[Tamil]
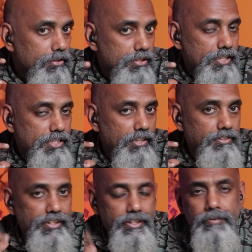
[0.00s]

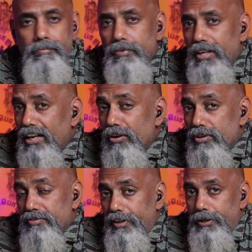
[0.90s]
சிறுசாகவும் இருக்குது நல்ல
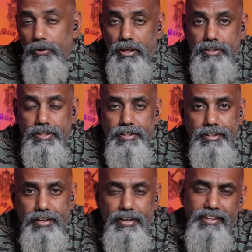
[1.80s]
ஒரு ஃபிட் உங்களுக்கு
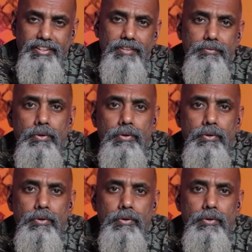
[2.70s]
இதில் கிடைக்குது